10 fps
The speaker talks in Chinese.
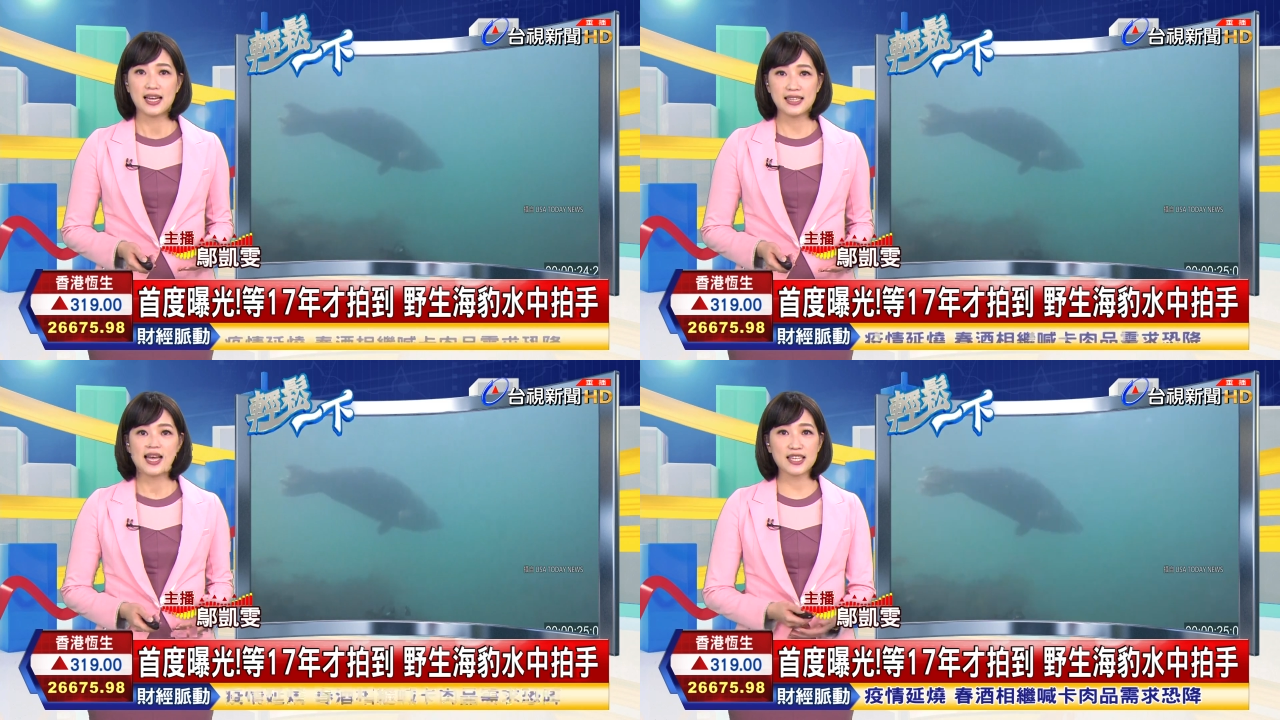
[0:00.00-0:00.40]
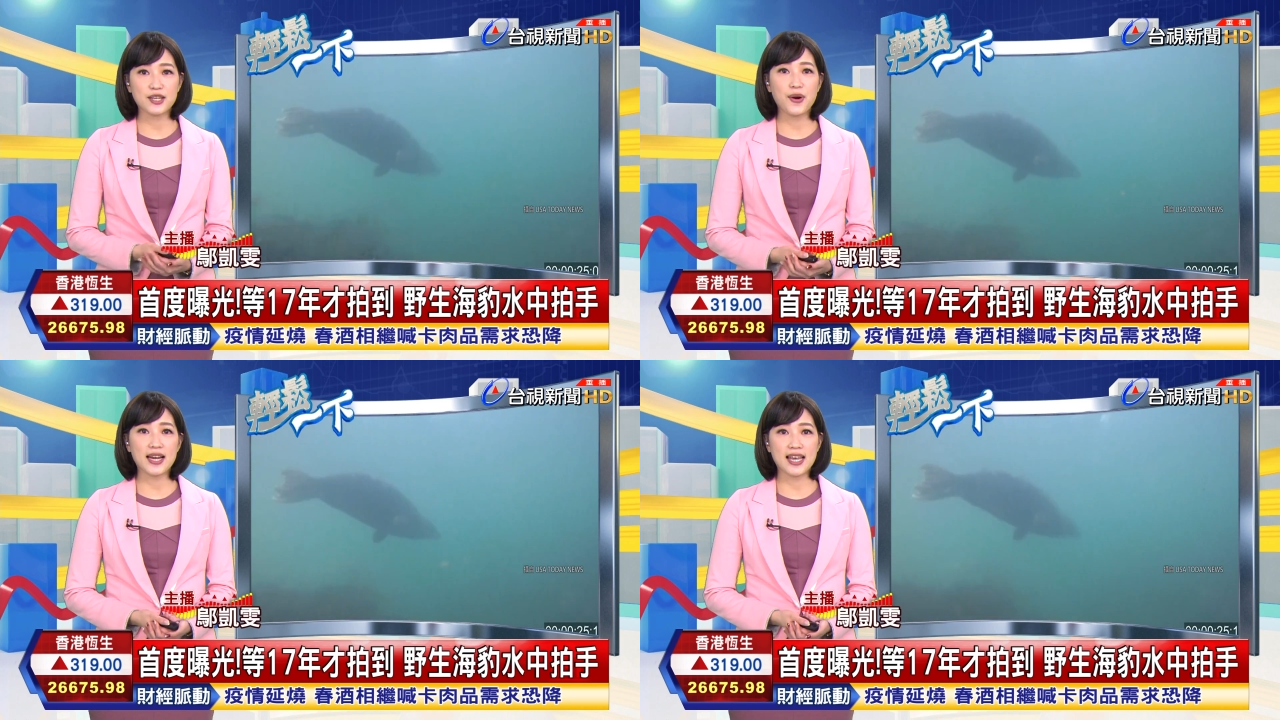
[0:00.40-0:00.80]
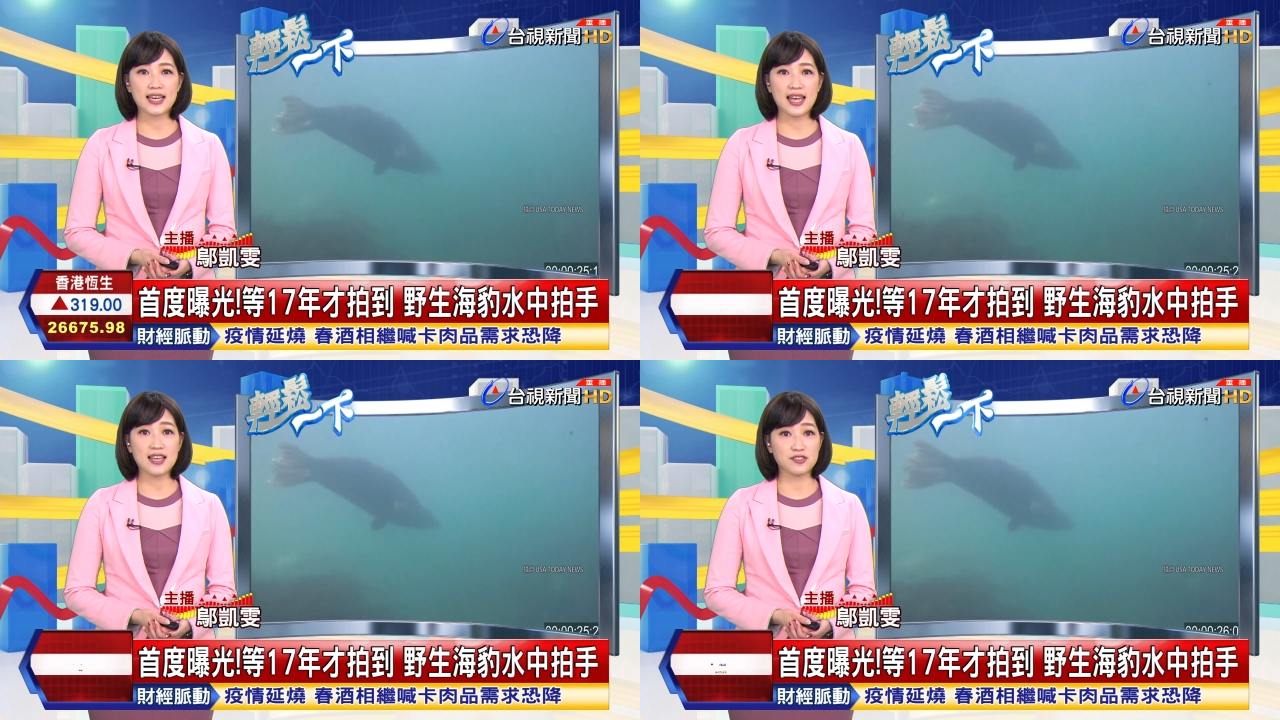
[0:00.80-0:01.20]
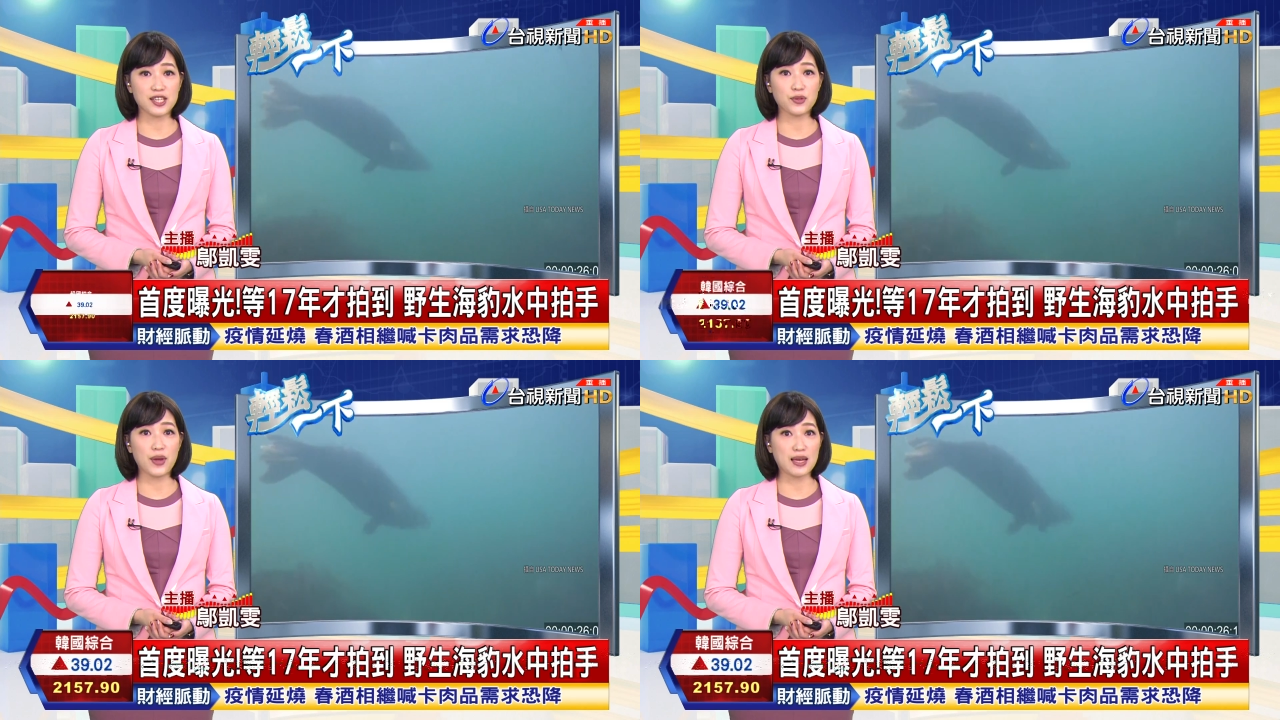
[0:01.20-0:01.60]
带你一块来看看这
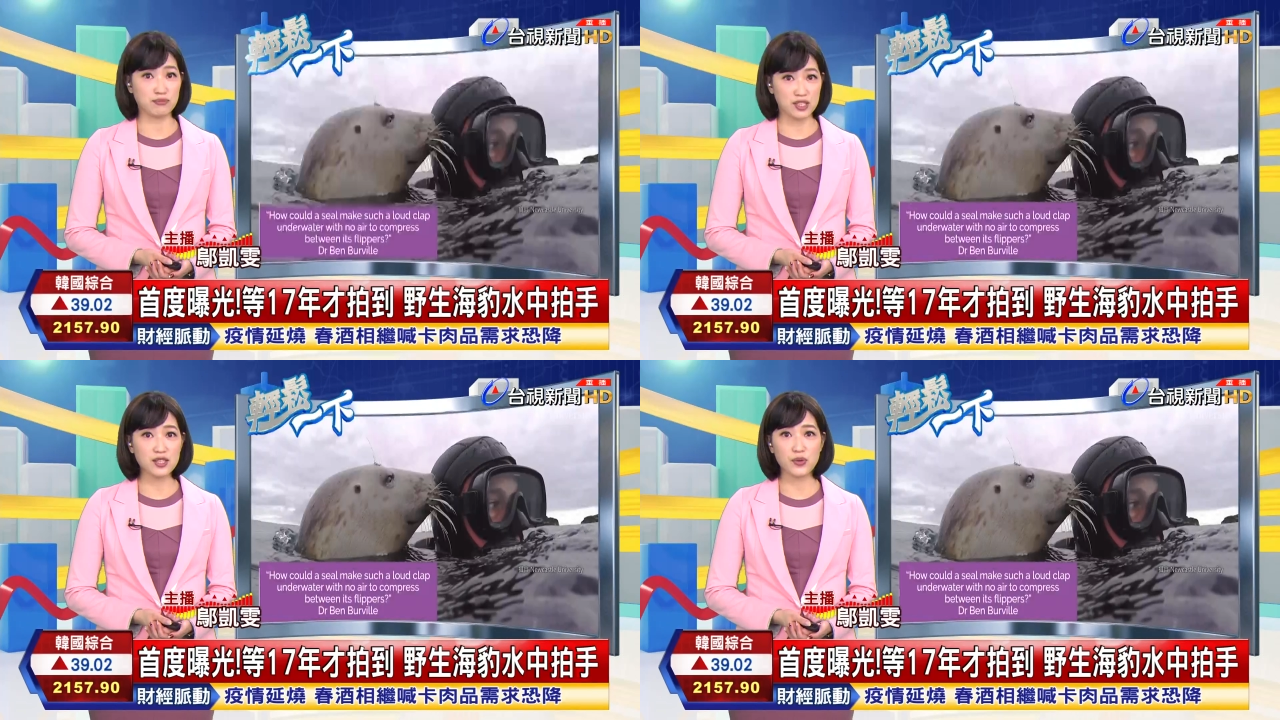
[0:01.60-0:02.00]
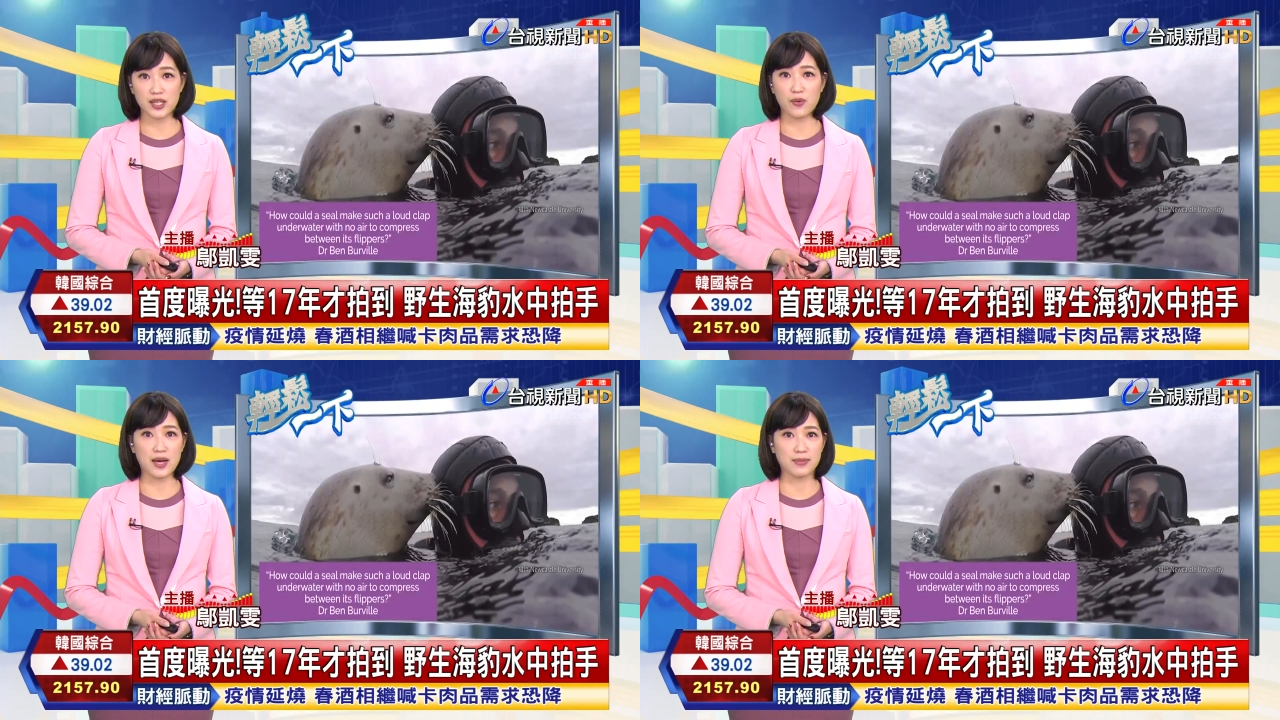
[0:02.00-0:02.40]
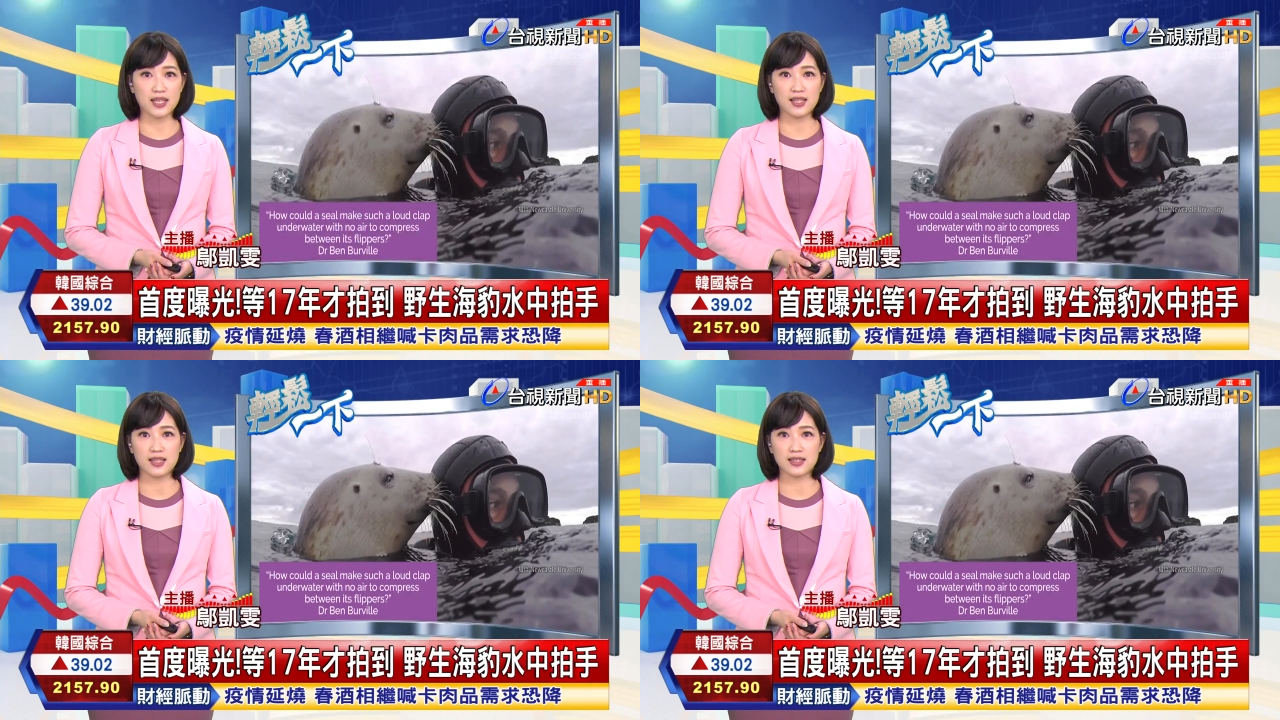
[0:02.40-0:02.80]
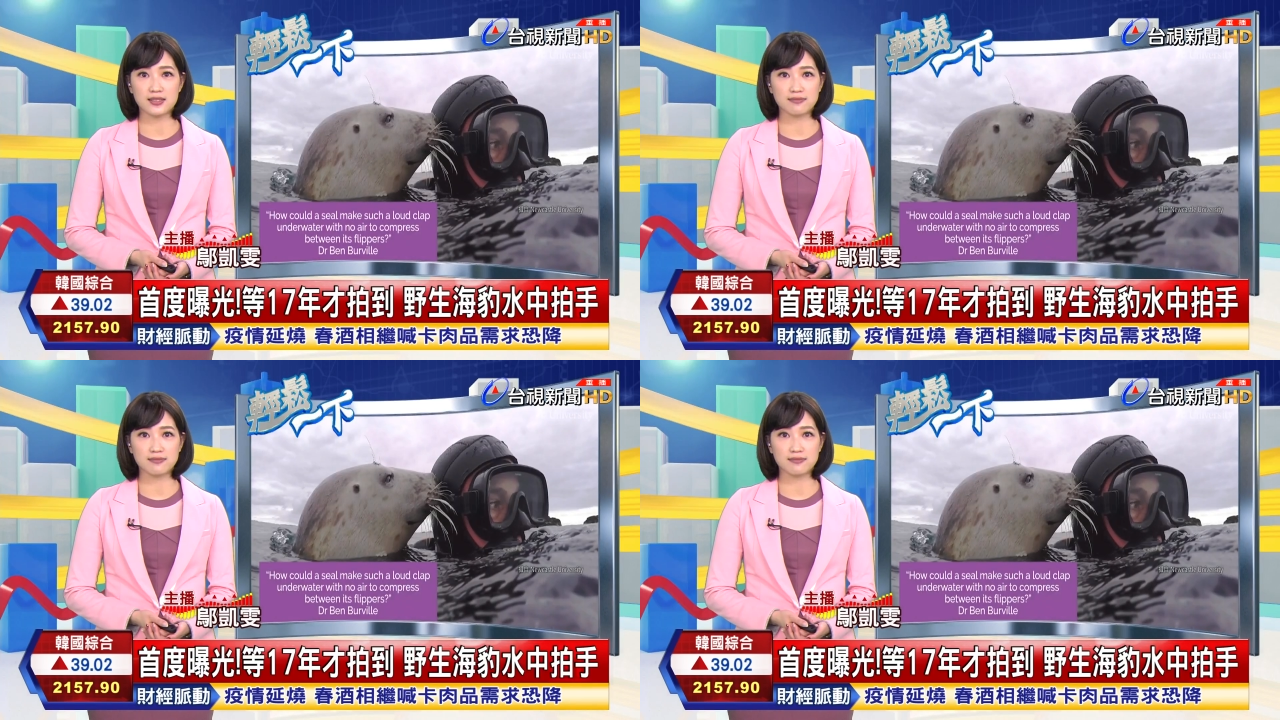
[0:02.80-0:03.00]
一段珍贵的画面。